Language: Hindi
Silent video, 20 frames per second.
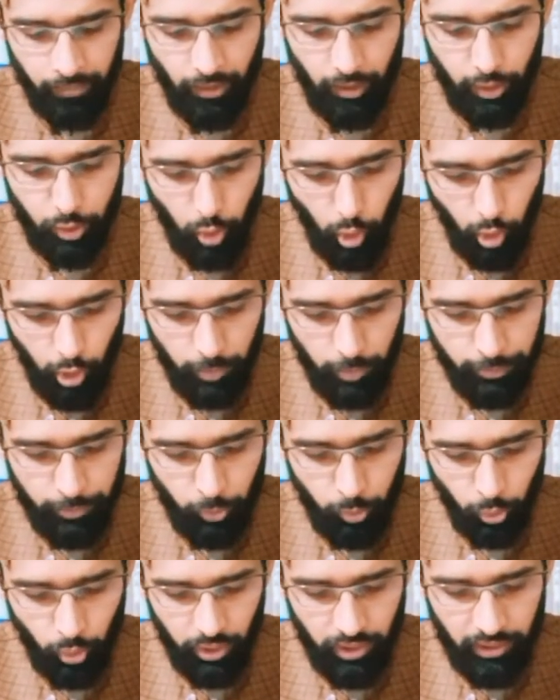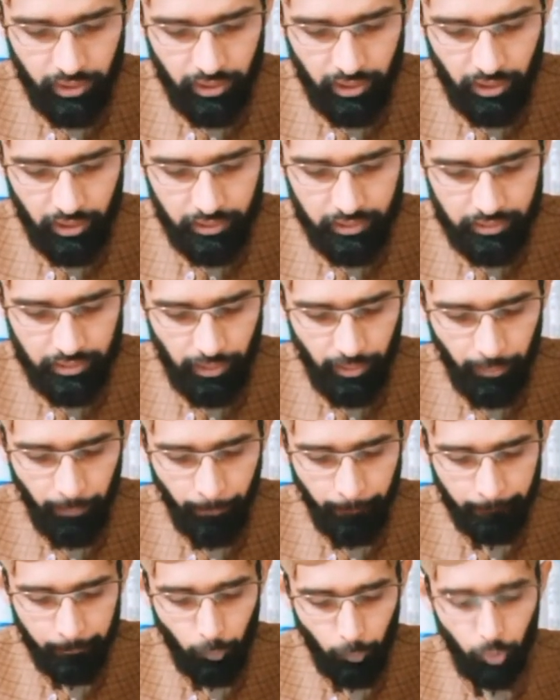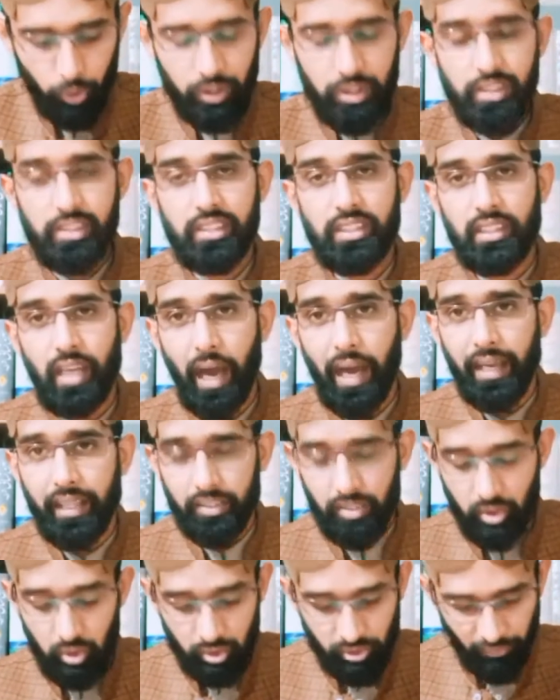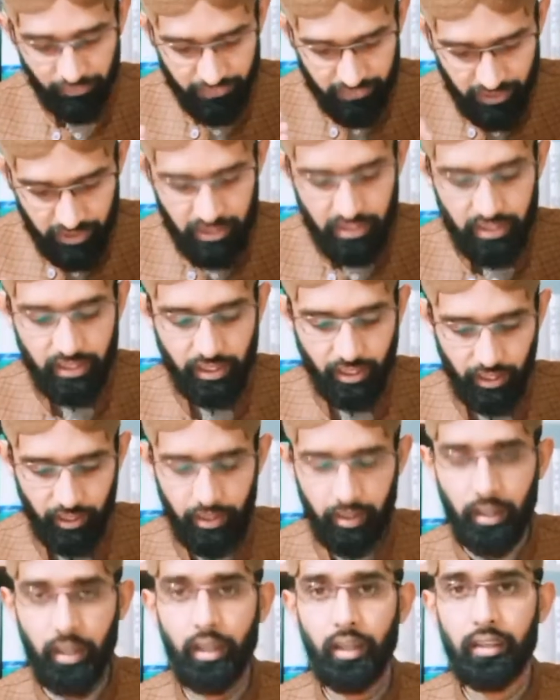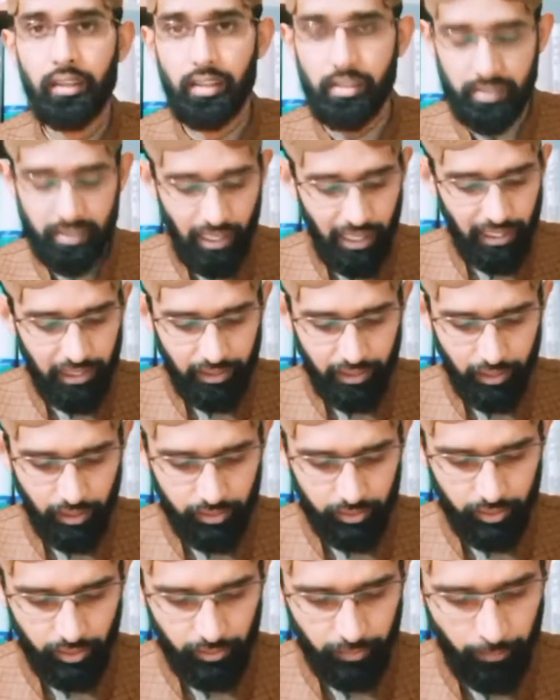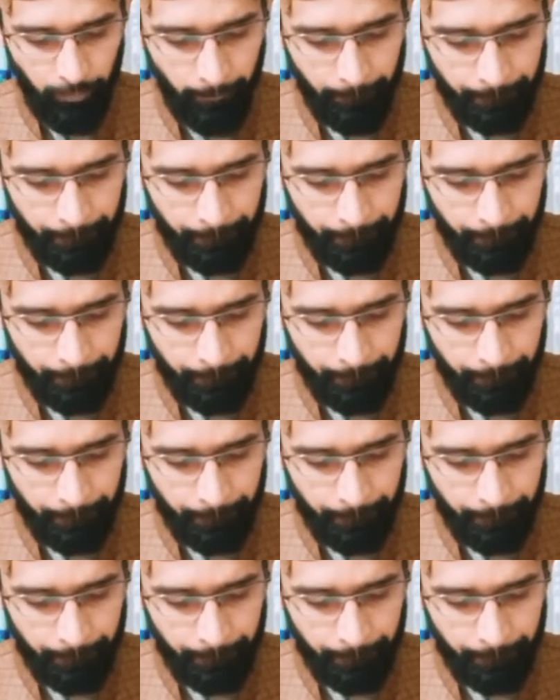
का कौल भी उन्होंने नकल किया और इसी आयत की तफसीर के जैल के अंदर